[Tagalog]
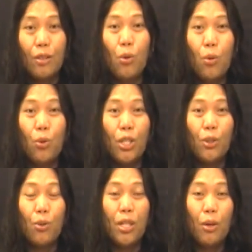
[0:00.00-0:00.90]

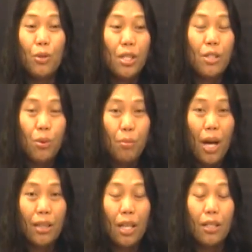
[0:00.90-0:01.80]
kukunin ko daw yung, yung
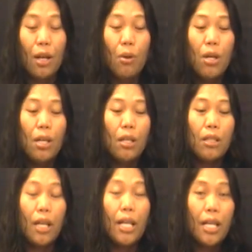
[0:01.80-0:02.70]
bata daw.
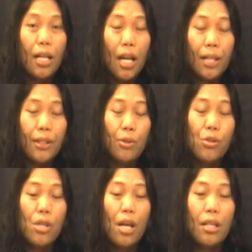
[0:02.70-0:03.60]
Nanganak nga daw
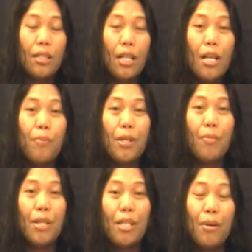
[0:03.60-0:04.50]
siya. Tagal pa
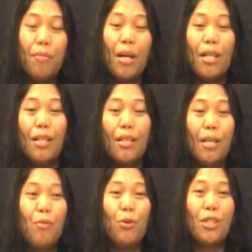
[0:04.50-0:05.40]
naman yung
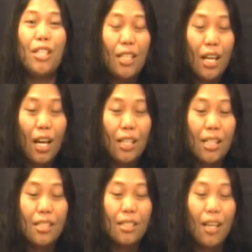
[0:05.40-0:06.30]
malimutan na
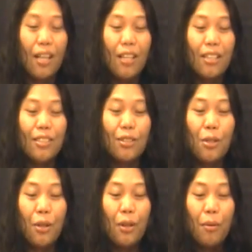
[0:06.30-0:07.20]
nanganak siya.
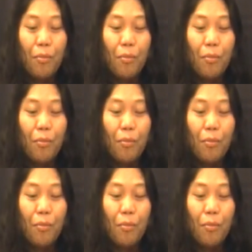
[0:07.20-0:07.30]
So,